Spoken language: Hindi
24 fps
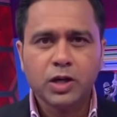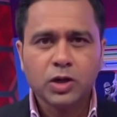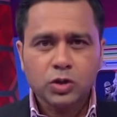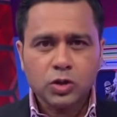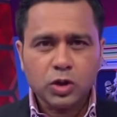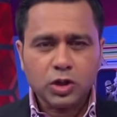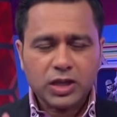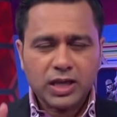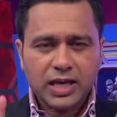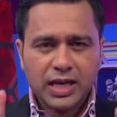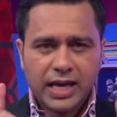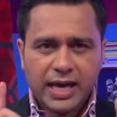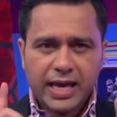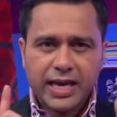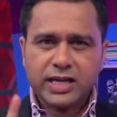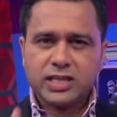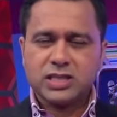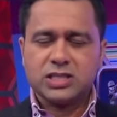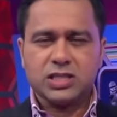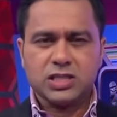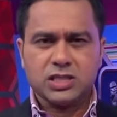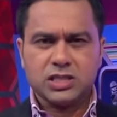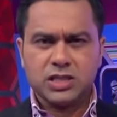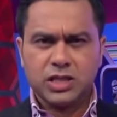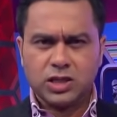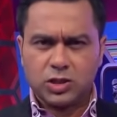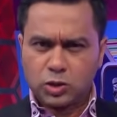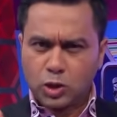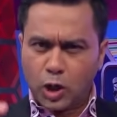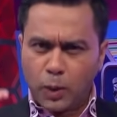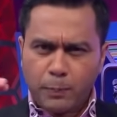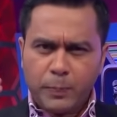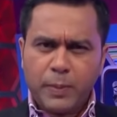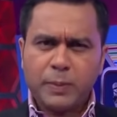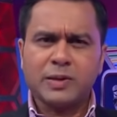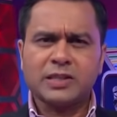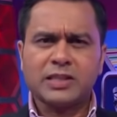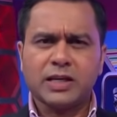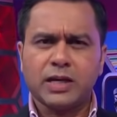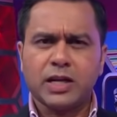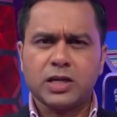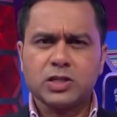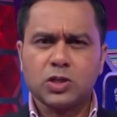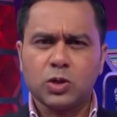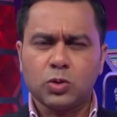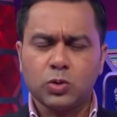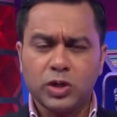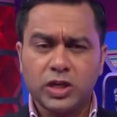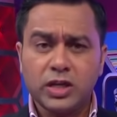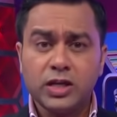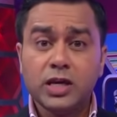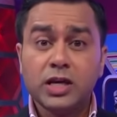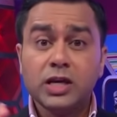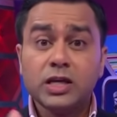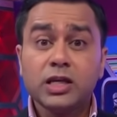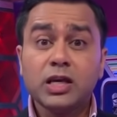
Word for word: क्योंकि एक चीज ये टॉप पे बताना जरूरी